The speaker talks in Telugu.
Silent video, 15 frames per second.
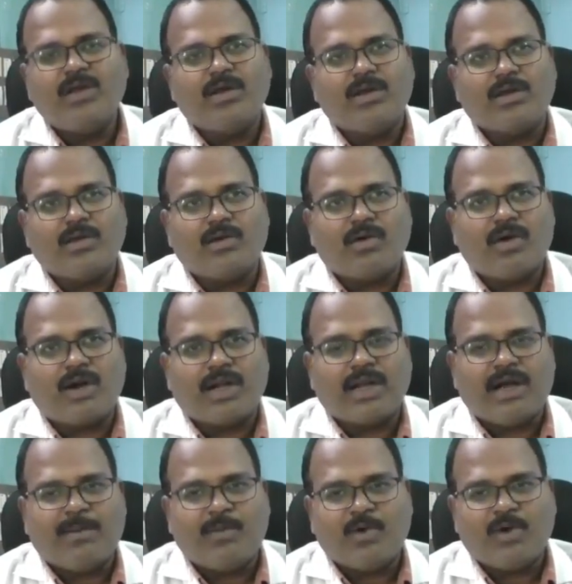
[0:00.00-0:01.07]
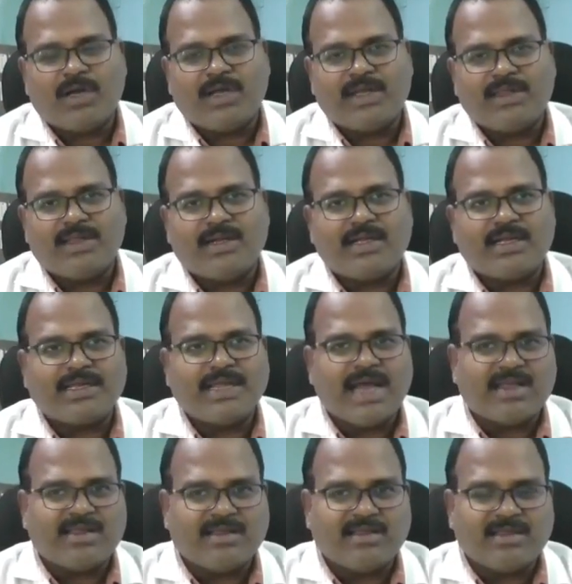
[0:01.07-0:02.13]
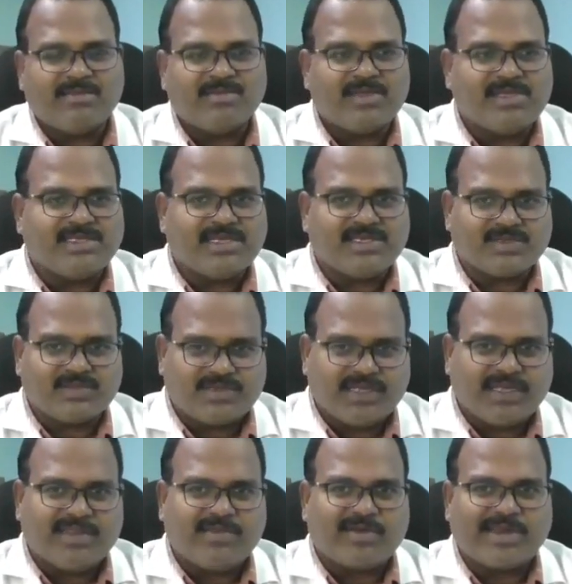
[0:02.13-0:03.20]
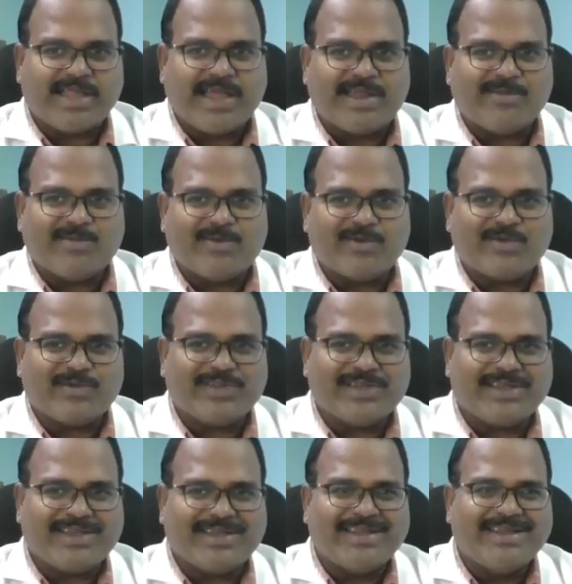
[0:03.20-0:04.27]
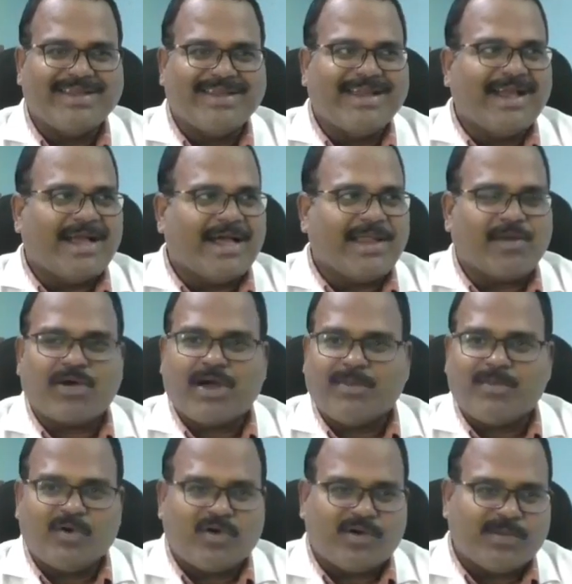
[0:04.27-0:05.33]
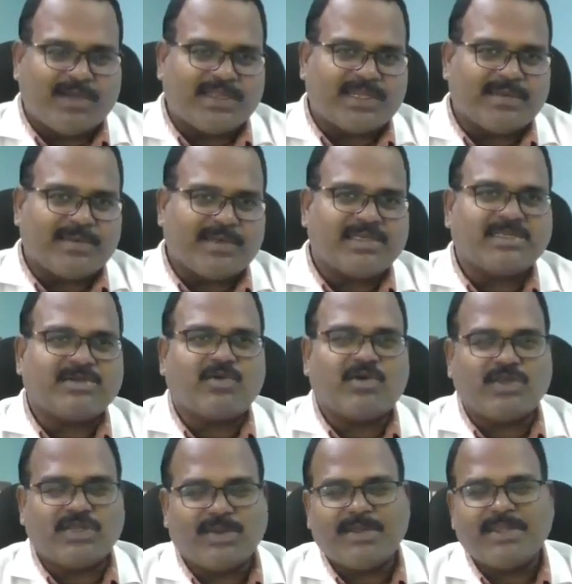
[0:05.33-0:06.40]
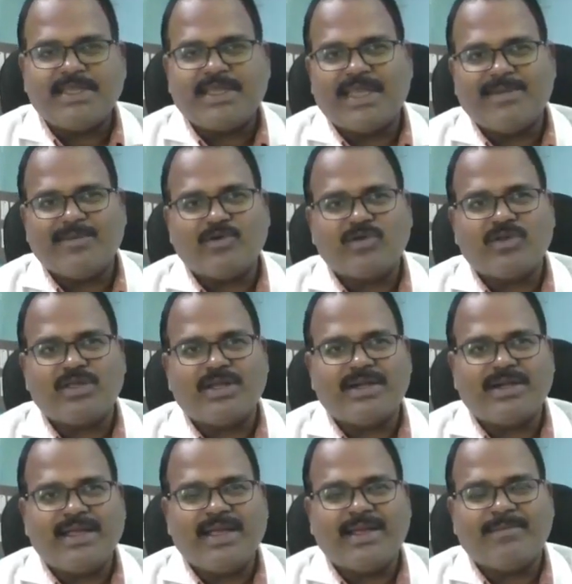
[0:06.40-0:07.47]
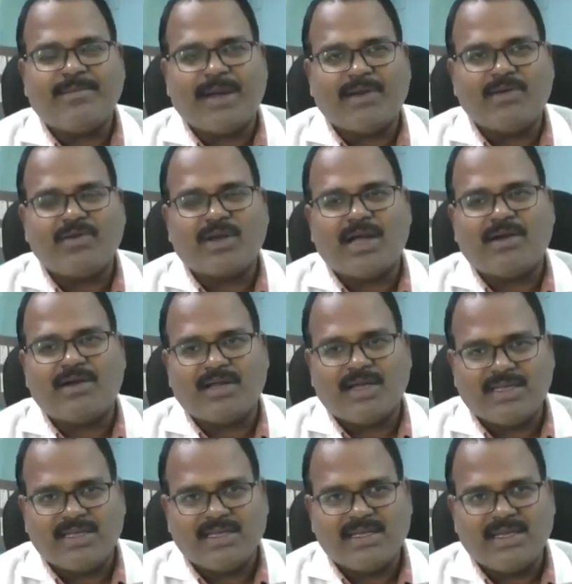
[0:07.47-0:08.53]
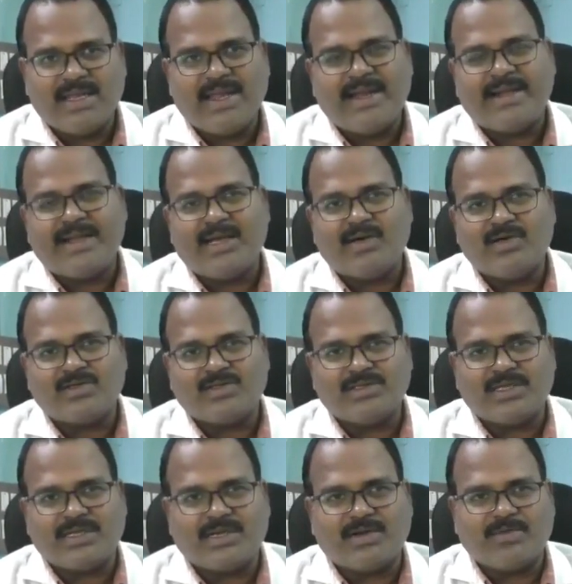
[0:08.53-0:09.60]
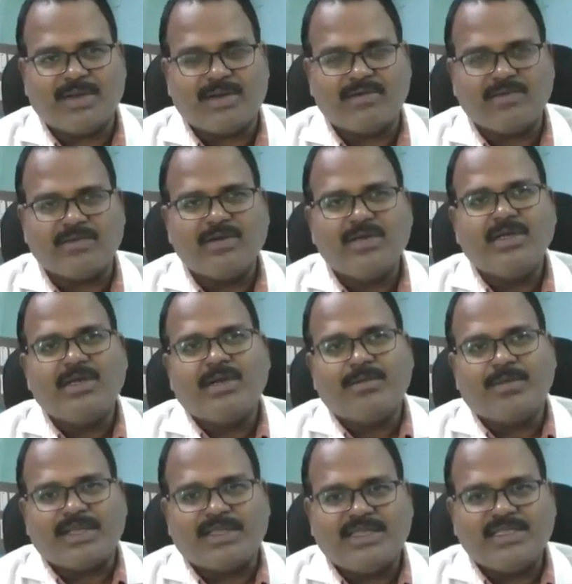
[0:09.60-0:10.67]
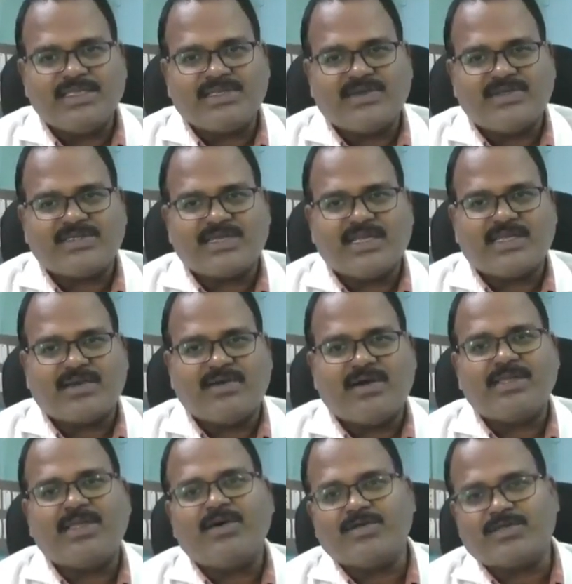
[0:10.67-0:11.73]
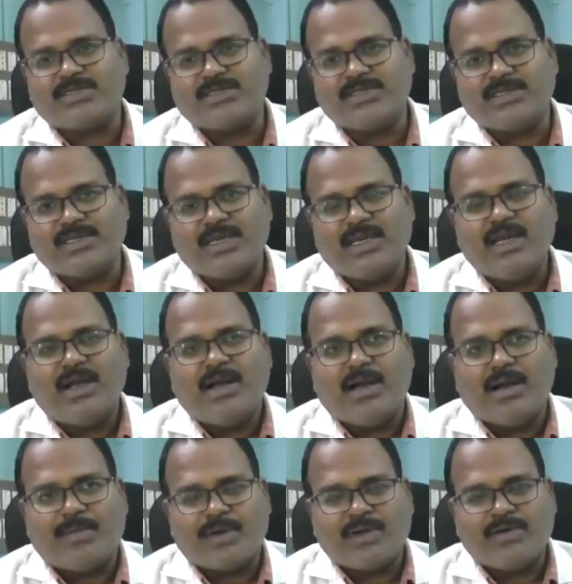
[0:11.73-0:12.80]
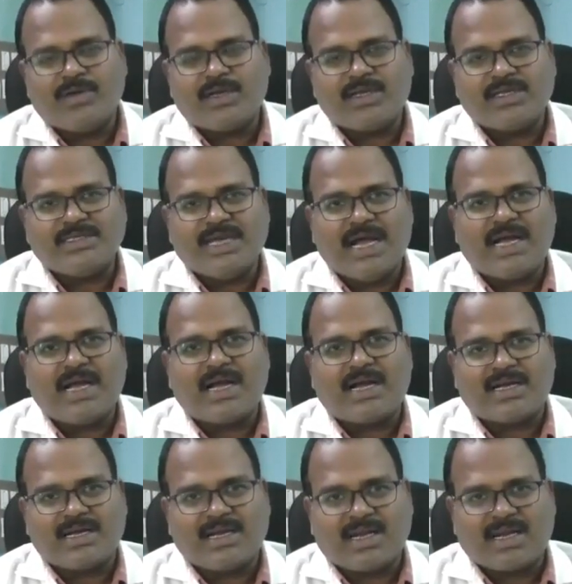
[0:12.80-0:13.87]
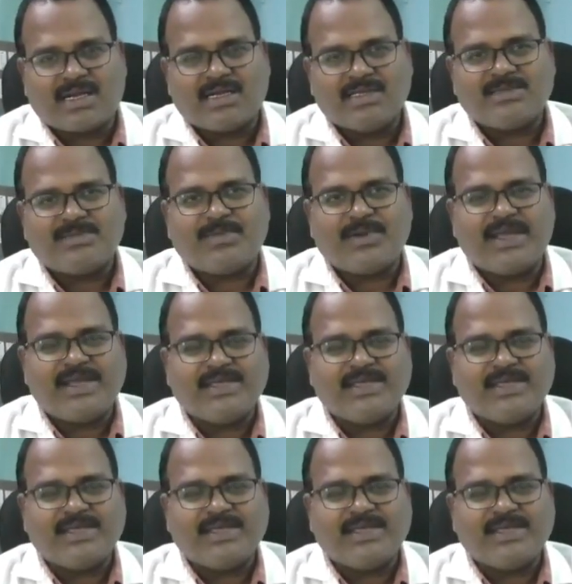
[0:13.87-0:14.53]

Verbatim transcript: ఇంకొకటి అపోహ ఏంటంటే జ్ఞానదంతం తీసేసుకుంటే ఏదో జ్ఞానం పోతుందని అదొక అపోహ మాత్రమే కొంతమందికి ఏమవుతుందంటే పన్ను రా అది లేటుగా వస్తుంది అన్నట్టు పన్ను పద్దెనిమిది సంవత్సరాల తర్వాత వస్తుంది అప్పటి వరకు జాగా అక్కడ కరెక్ట్ ప్లేస్